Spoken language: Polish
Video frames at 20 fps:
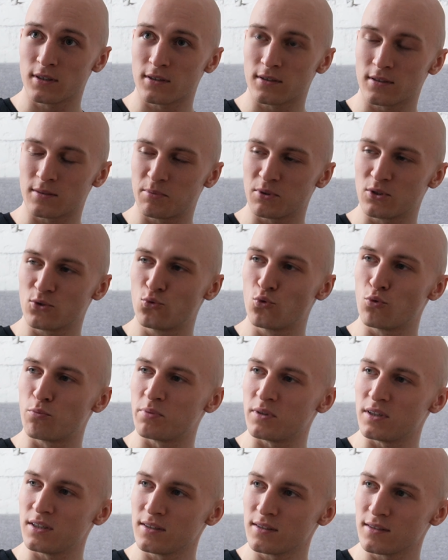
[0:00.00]
zbyt
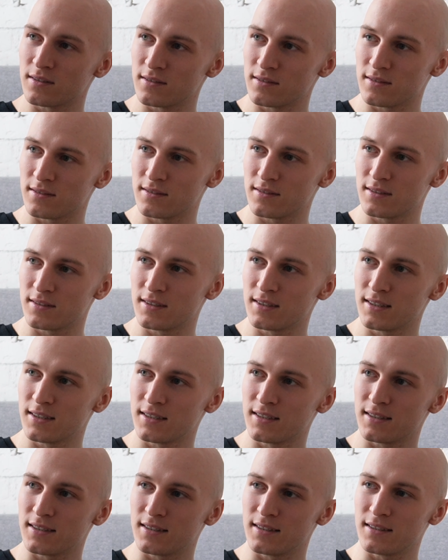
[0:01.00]
głupi,
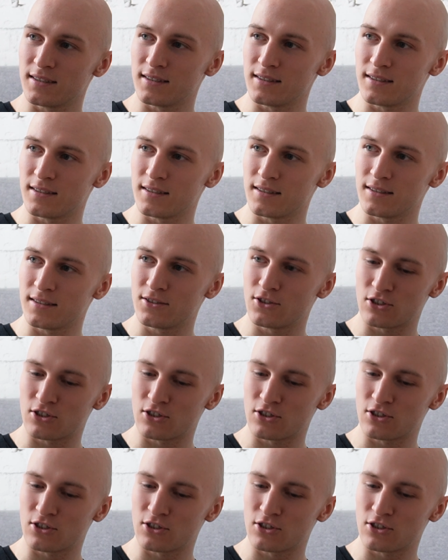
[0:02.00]
i